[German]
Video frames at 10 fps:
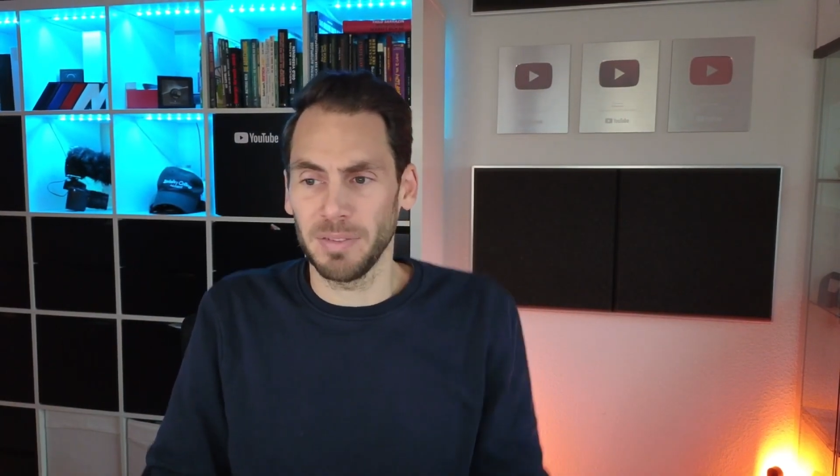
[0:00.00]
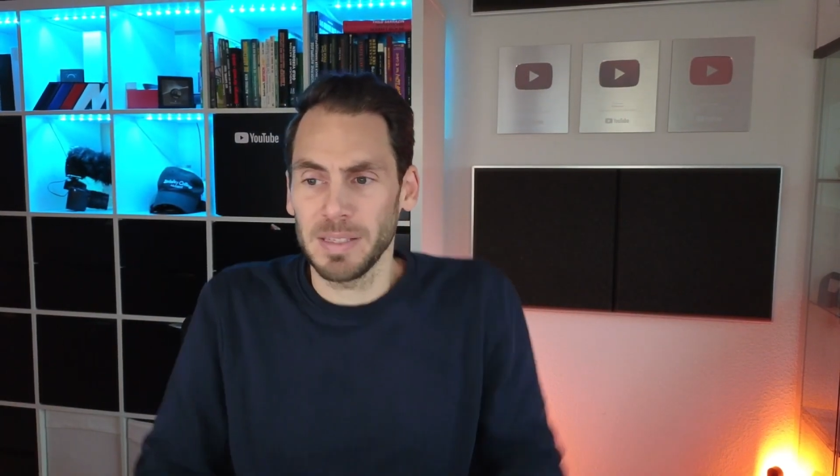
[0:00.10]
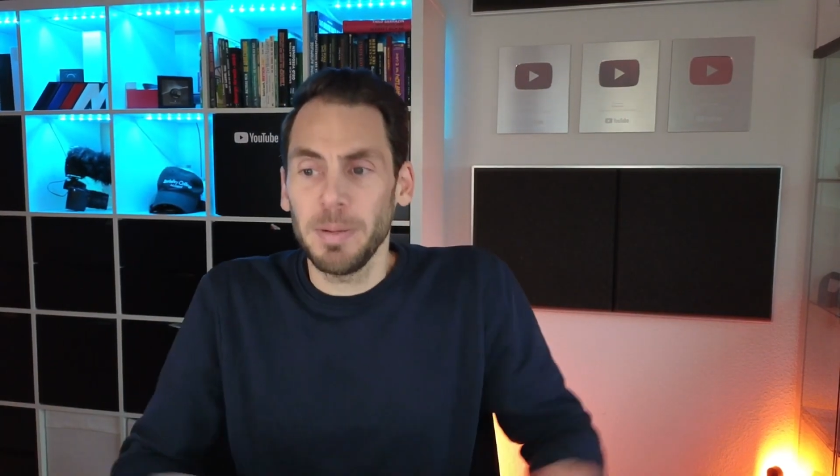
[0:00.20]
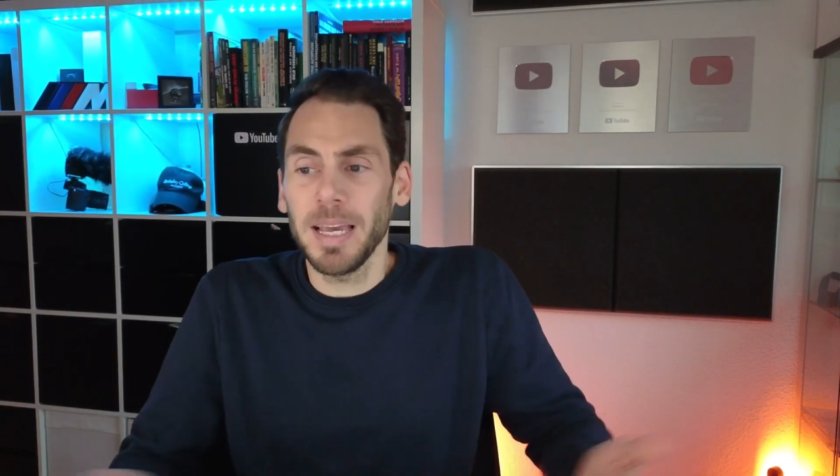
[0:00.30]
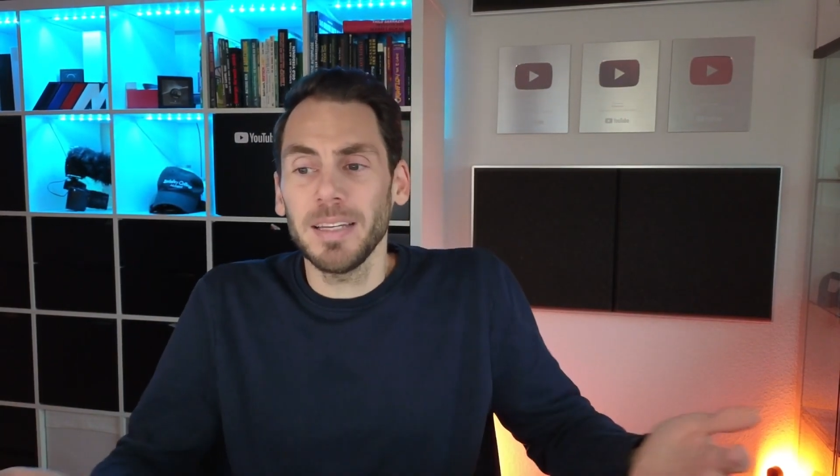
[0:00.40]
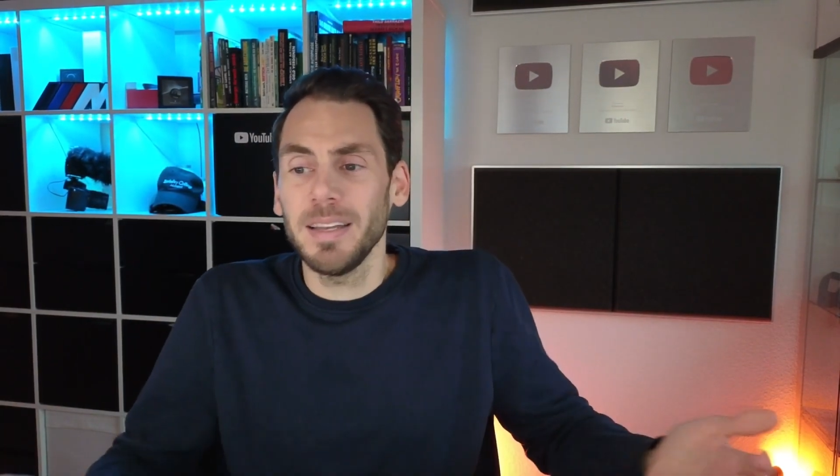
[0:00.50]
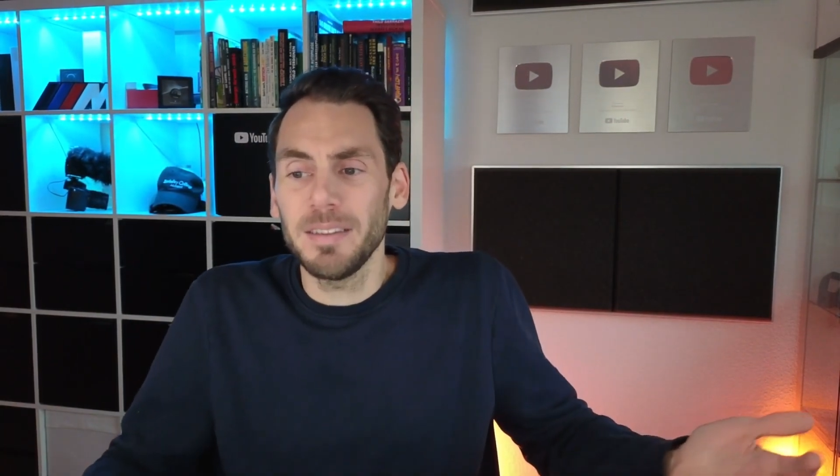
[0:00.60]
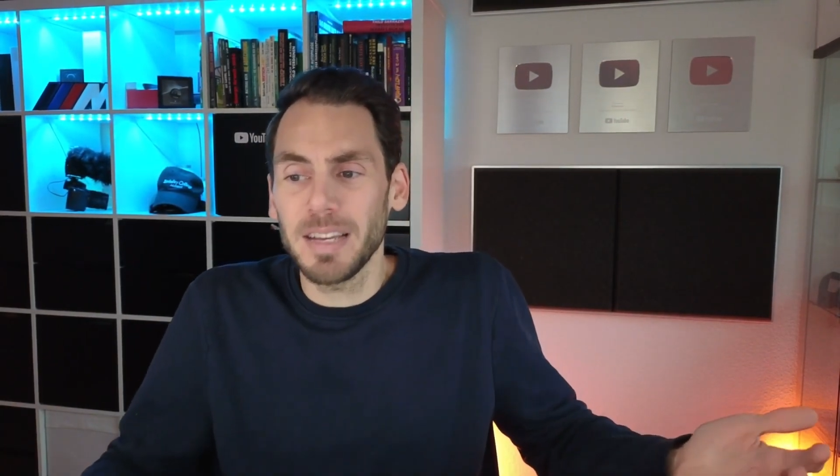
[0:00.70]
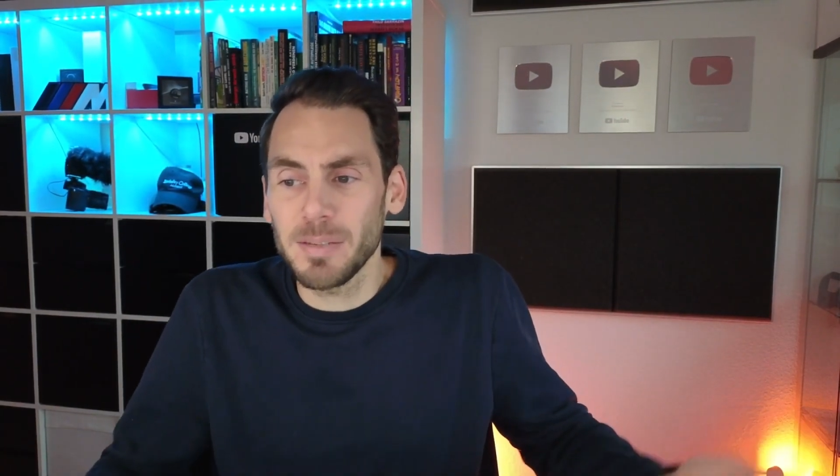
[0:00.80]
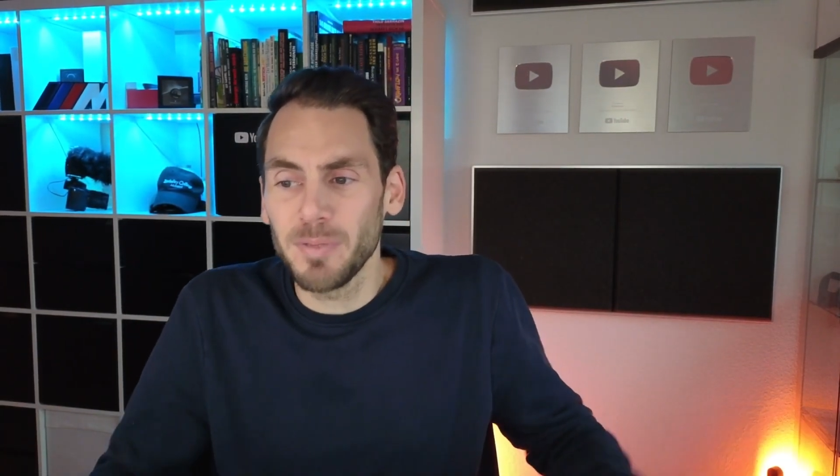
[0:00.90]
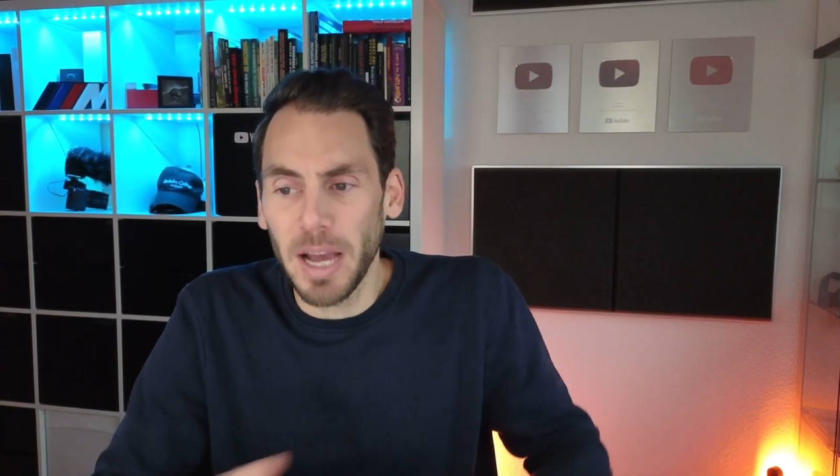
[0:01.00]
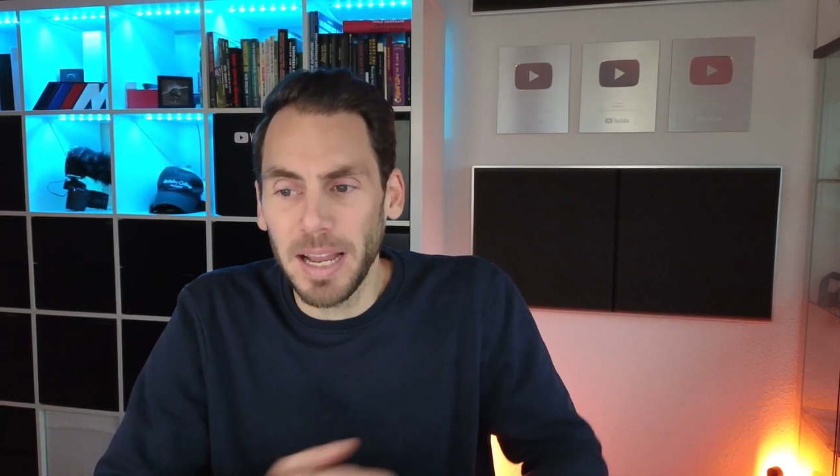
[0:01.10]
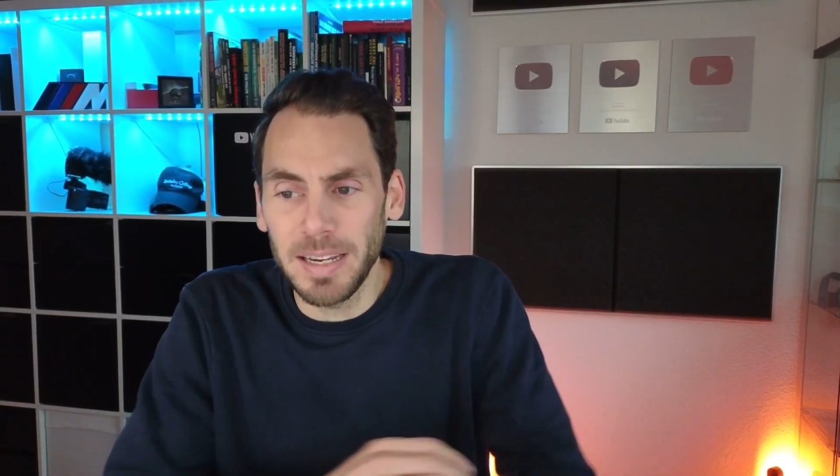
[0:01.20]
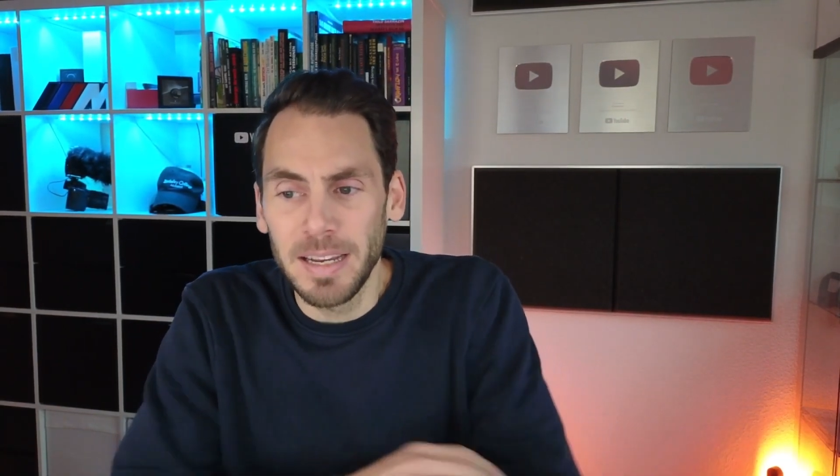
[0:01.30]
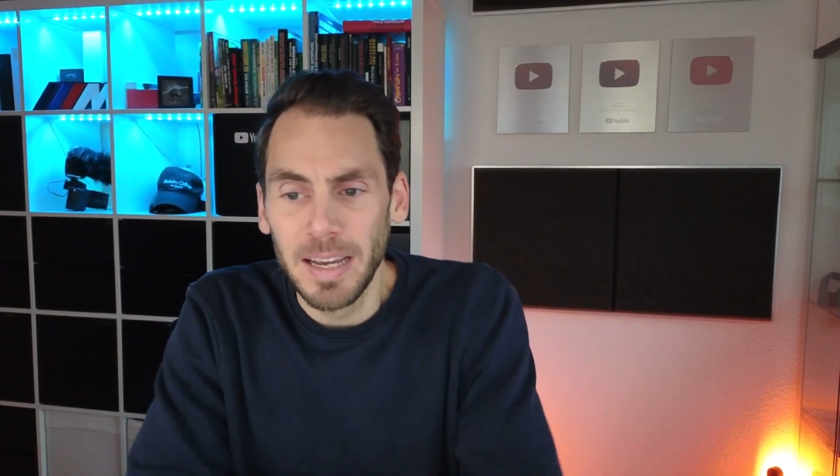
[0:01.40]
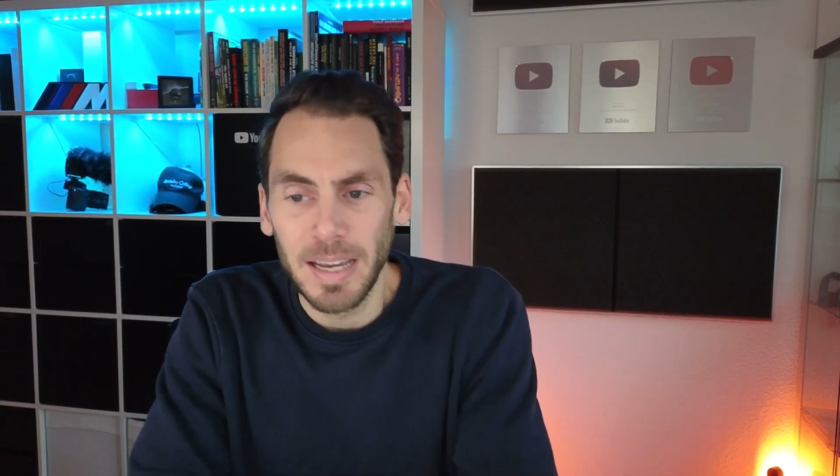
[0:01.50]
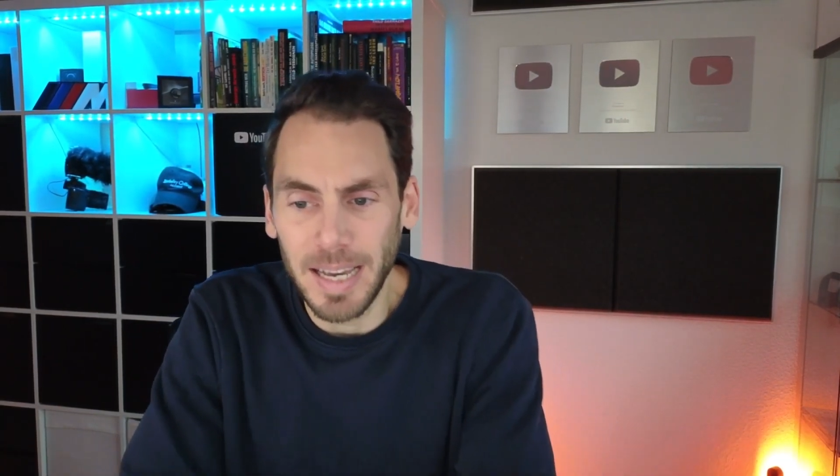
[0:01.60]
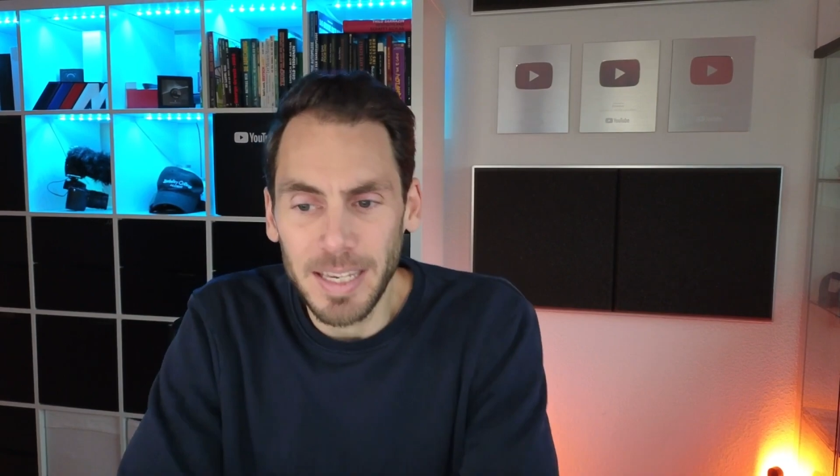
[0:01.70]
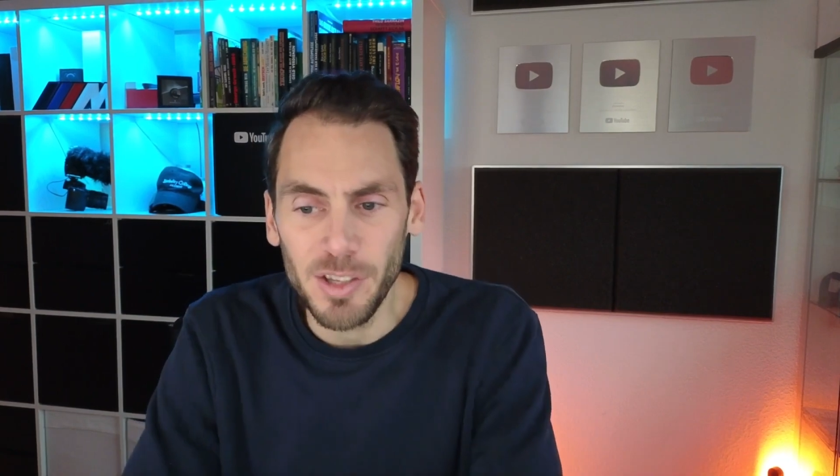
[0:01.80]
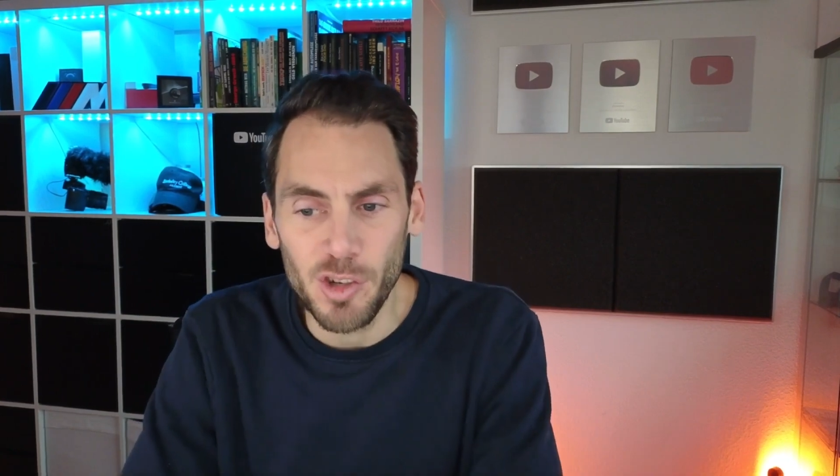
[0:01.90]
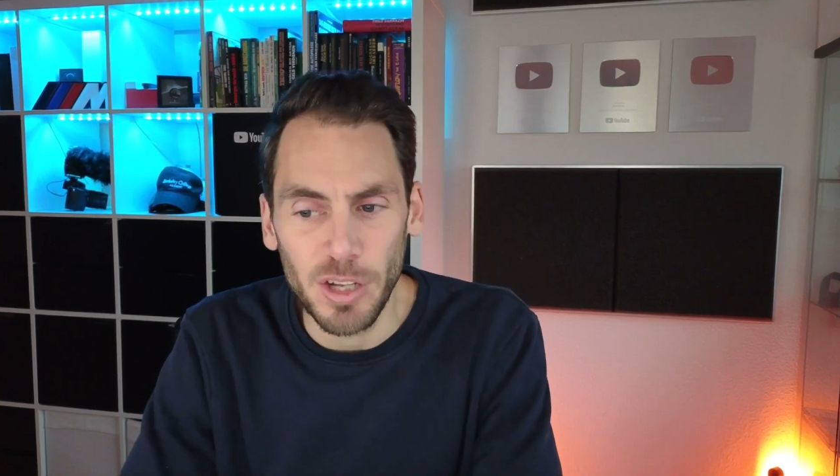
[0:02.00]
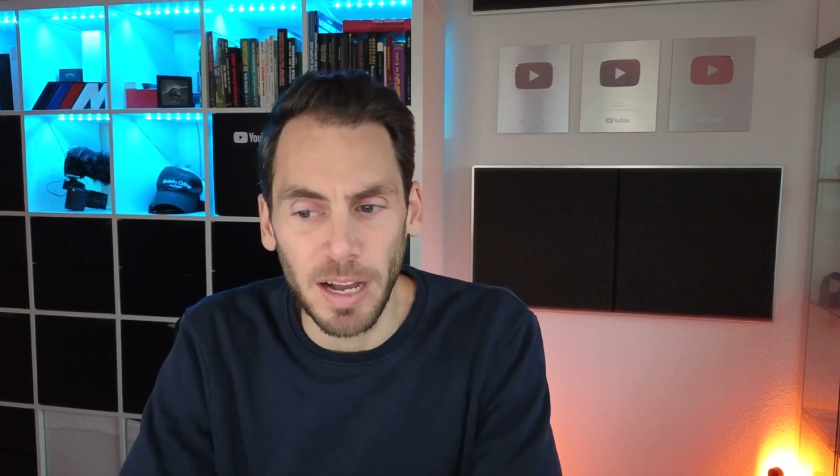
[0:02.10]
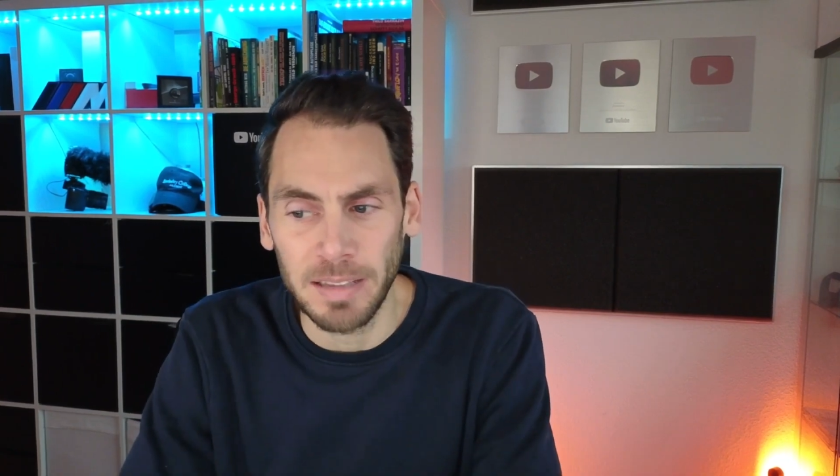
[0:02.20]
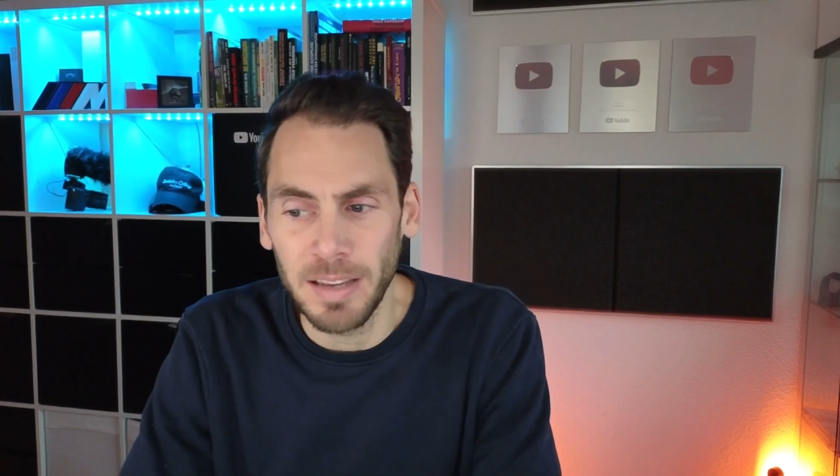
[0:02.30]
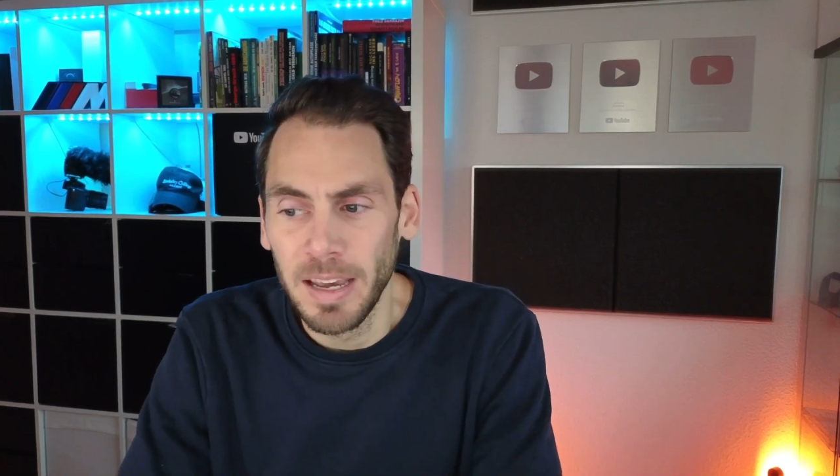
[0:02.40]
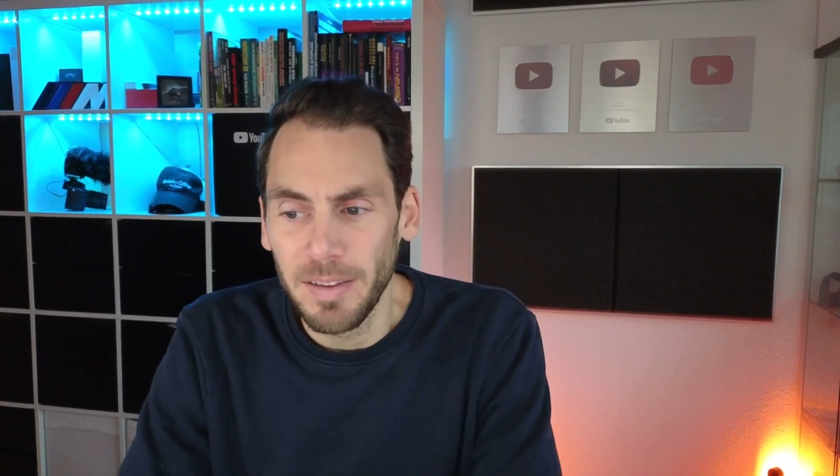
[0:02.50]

Was wäre denn das für ein Rechtsstaat,